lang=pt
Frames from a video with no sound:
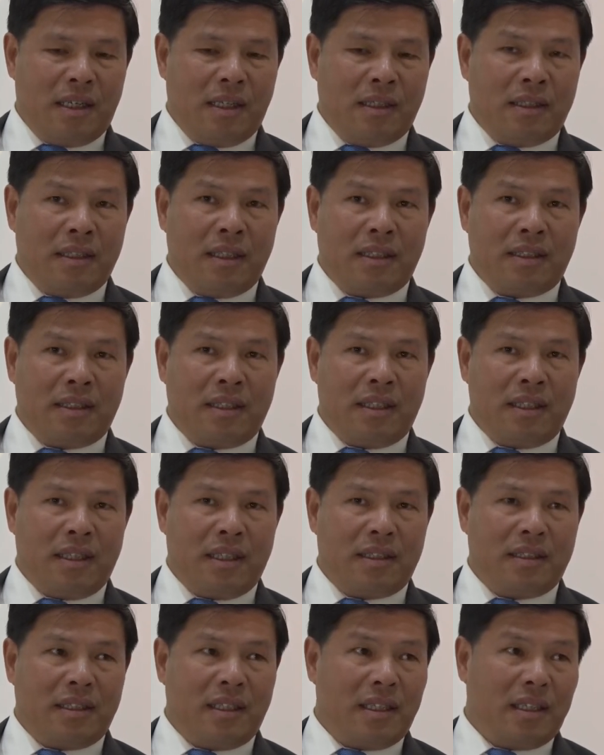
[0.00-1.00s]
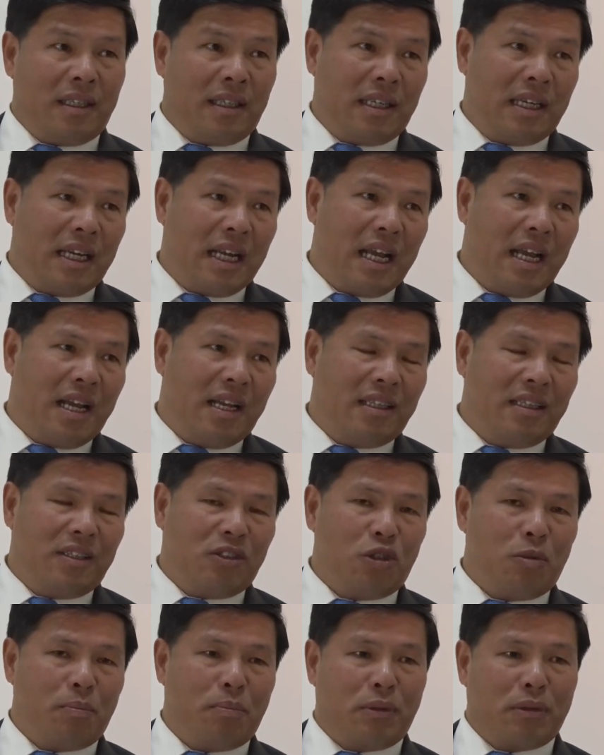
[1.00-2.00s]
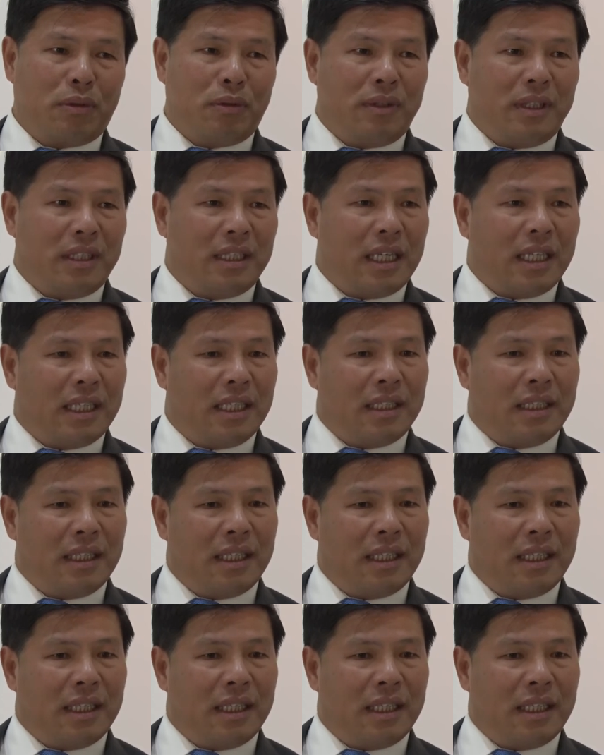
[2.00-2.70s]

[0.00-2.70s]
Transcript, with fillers: Existem assim, grandes oportunidades